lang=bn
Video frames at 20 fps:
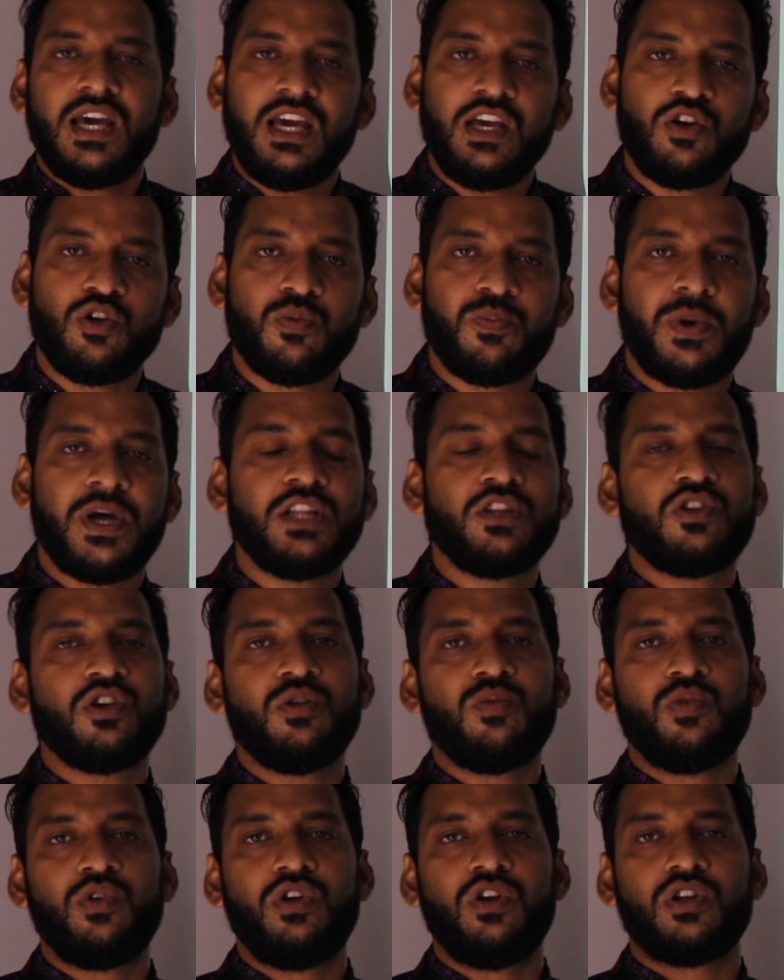এই
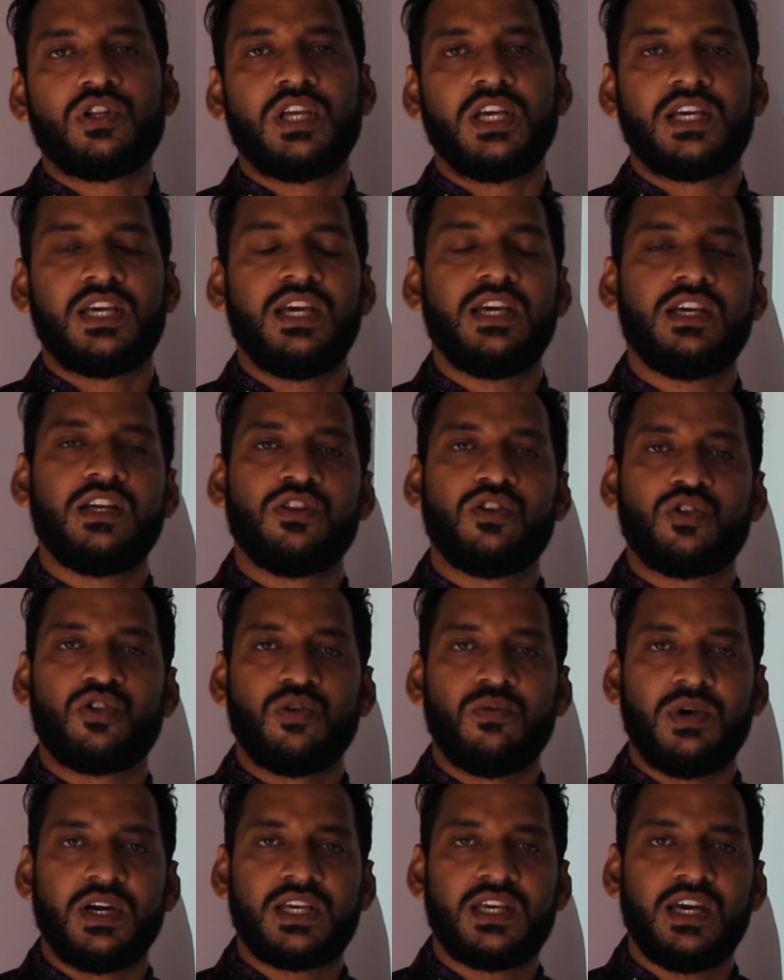রূপান্তর মূল্য থেকেই কিন্তু
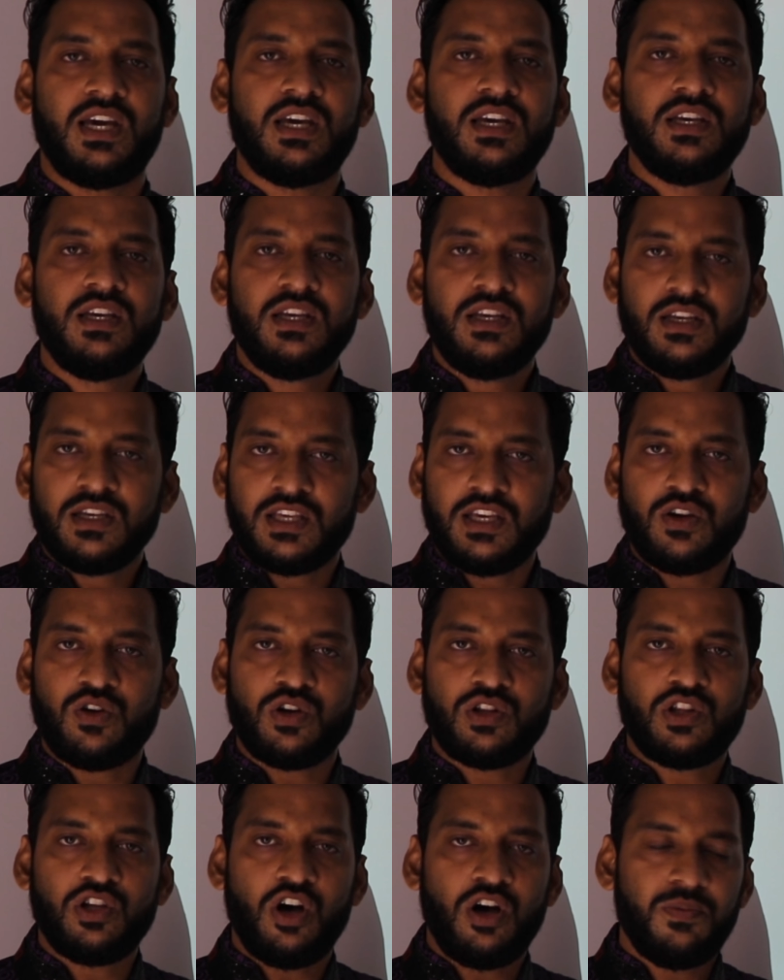তোমাকে কি
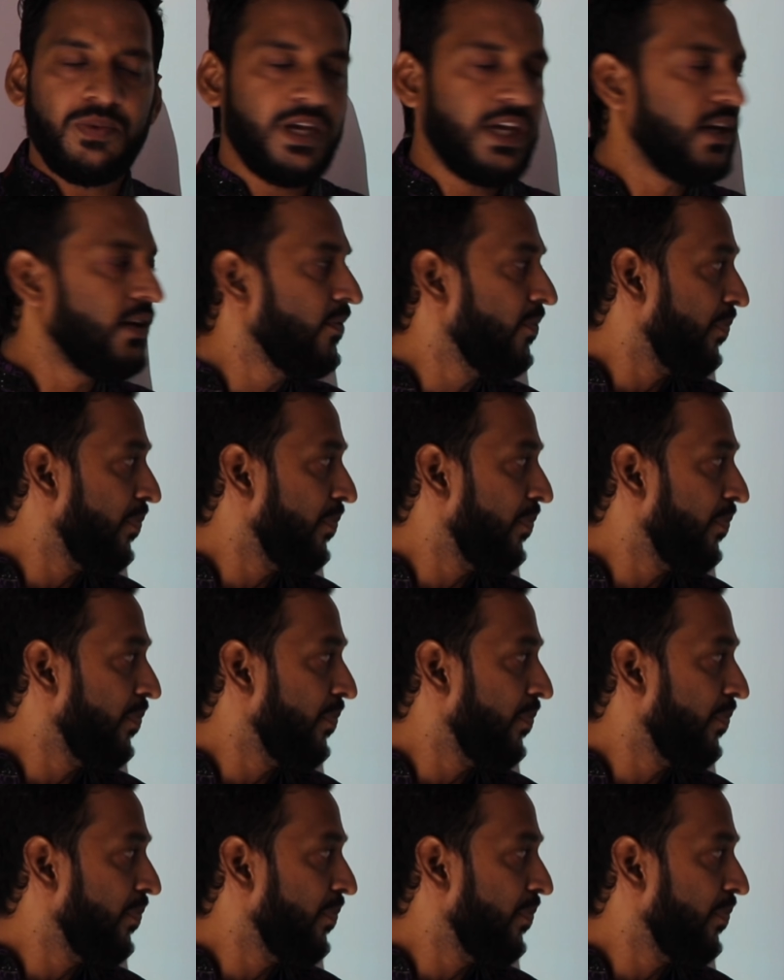করতে হবে